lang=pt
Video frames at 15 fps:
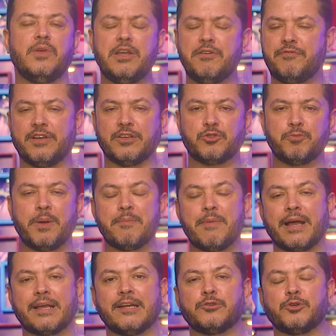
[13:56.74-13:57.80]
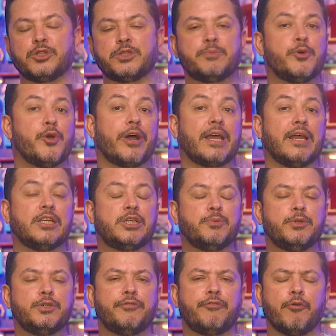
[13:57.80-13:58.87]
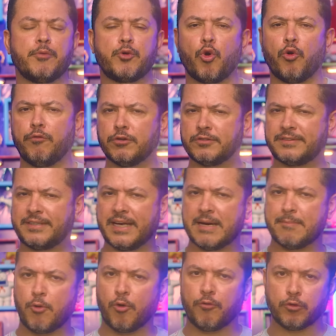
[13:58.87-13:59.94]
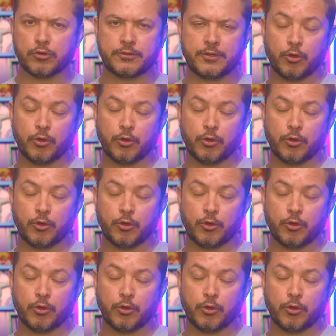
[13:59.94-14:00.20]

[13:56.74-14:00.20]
Enfim, Super Máquina 2000 é aquele tipo de filme que ou você ama ou você